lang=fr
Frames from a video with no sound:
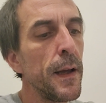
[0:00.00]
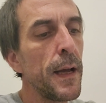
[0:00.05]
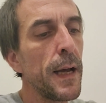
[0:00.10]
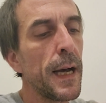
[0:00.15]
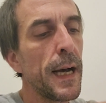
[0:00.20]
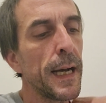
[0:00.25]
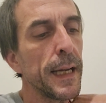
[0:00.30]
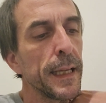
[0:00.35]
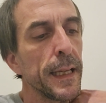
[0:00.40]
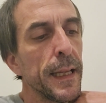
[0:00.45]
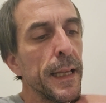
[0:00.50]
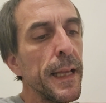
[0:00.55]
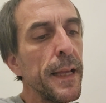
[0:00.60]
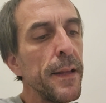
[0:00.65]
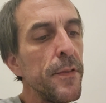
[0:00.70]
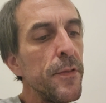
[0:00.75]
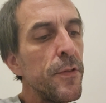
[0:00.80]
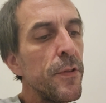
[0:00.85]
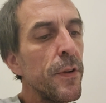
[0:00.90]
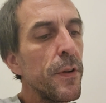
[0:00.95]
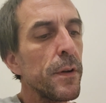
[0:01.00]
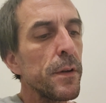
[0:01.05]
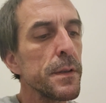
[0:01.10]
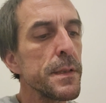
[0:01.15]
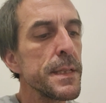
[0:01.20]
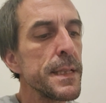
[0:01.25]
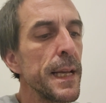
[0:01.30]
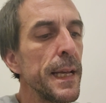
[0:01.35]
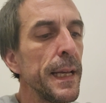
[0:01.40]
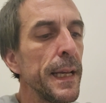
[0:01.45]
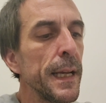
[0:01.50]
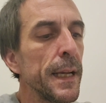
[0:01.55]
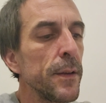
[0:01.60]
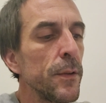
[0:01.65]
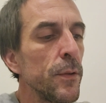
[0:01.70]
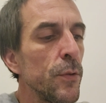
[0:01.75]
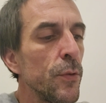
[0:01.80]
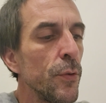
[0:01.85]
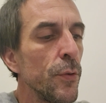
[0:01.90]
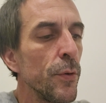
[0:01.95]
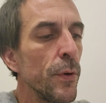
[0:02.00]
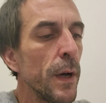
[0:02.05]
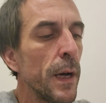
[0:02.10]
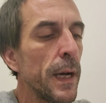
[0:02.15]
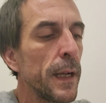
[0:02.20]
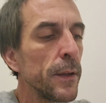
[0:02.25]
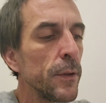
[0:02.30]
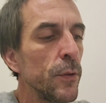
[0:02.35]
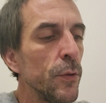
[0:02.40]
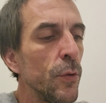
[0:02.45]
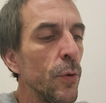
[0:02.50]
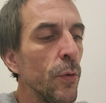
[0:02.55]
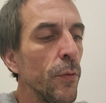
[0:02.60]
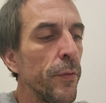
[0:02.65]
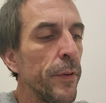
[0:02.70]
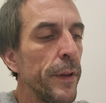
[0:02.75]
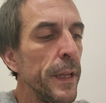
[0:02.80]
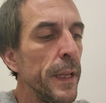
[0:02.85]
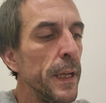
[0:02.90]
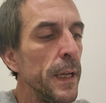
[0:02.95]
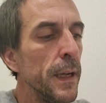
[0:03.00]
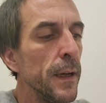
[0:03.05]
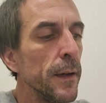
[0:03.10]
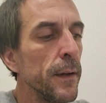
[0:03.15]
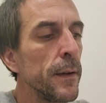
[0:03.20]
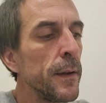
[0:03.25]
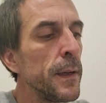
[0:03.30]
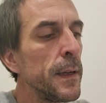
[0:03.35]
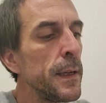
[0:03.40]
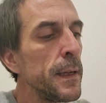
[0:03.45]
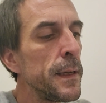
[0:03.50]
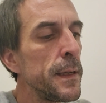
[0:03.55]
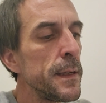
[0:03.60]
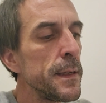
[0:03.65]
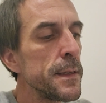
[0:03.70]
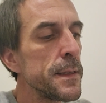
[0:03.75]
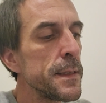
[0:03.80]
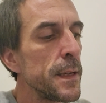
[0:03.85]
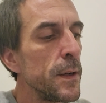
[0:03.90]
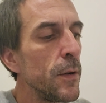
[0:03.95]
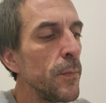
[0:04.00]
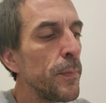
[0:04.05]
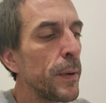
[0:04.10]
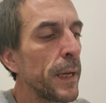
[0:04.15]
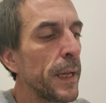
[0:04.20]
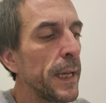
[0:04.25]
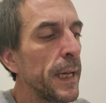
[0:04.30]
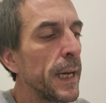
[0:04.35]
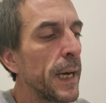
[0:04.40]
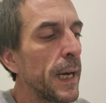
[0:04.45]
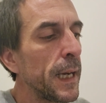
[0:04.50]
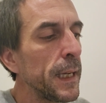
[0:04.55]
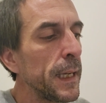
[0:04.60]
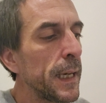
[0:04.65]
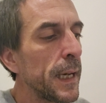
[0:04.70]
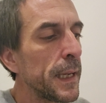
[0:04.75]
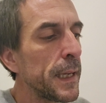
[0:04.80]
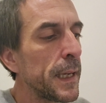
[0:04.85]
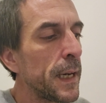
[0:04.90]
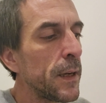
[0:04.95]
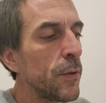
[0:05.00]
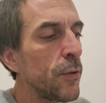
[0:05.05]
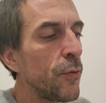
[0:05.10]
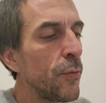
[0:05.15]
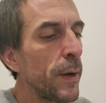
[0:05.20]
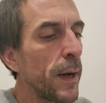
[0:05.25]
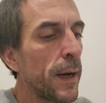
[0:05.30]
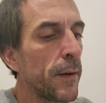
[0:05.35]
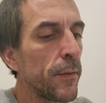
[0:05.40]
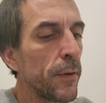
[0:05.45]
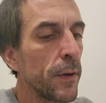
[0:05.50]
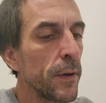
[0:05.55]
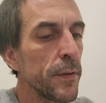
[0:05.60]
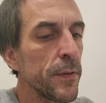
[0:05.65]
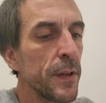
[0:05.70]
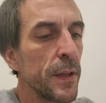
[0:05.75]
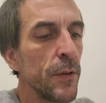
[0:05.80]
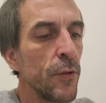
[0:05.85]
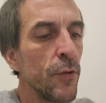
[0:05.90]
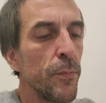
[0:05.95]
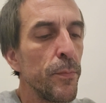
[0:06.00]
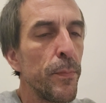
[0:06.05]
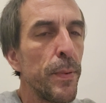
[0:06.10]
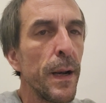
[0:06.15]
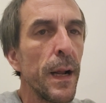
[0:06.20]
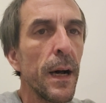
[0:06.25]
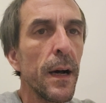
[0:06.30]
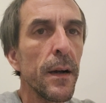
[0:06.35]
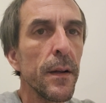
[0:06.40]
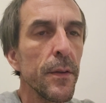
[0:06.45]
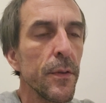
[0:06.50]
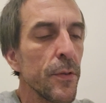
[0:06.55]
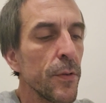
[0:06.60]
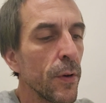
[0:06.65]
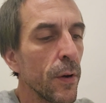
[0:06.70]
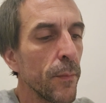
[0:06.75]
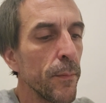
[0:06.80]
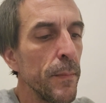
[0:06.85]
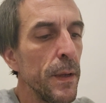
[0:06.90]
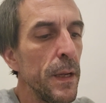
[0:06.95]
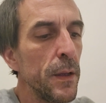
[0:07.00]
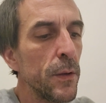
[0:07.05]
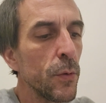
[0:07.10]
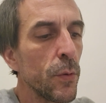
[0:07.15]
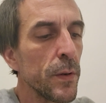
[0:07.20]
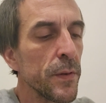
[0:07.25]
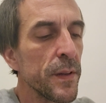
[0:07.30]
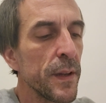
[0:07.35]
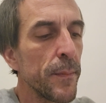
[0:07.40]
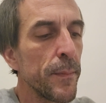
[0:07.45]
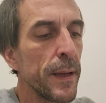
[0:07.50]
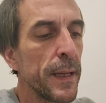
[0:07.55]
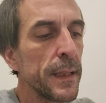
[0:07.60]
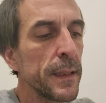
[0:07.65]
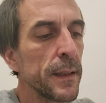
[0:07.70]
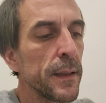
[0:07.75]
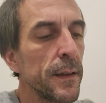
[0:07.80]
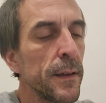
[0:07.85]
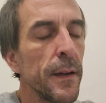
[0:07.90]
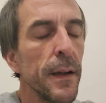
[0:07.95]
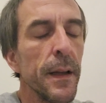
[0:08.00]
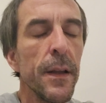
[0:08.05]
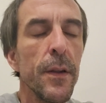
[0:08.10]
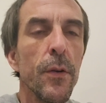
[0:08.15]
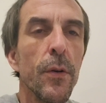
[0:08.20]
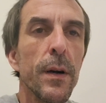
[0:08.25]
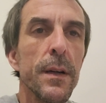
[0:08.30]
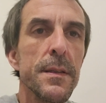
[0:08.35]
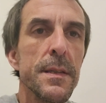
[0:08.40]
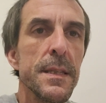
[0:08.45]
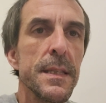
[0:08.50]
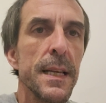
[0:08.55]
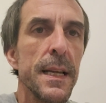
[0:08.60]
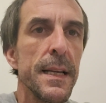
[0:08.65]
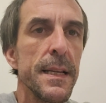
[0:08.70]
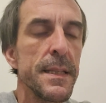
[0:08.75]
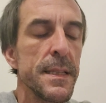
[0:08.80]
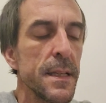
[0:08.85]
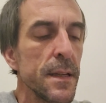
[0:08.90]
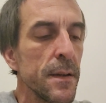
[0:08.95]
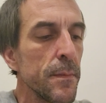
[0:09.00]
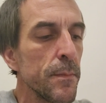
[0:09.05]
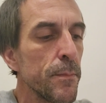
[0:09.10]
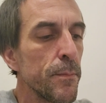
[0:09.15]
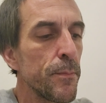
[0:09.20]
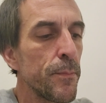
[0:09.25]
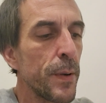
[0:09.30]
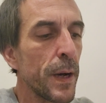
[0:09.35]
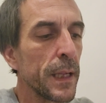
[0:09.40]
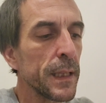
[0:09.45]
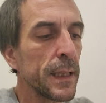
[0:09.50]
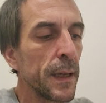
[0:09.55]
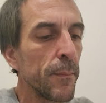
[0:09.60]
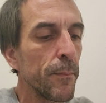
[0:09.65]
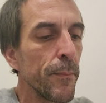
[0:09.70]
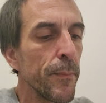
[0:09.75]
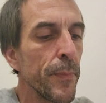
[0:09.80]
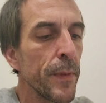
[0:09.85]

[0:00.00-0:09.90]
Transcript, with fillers: à 15h52 à Deauville c'est le prix Grand Canal du Havre. C'est du plat sur 1300 mètres et il y aura 16 partants.